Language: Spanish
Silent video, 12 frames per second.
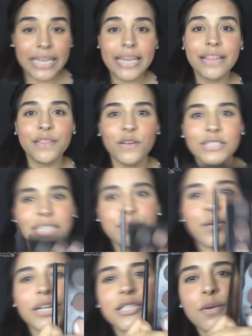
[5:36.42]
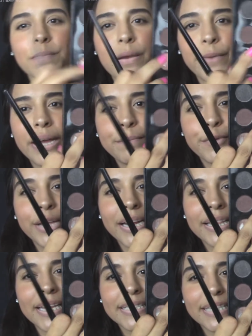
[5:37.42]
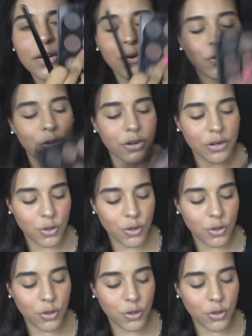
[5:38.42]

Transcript: Y entonces por eso me voy a apoyar de este color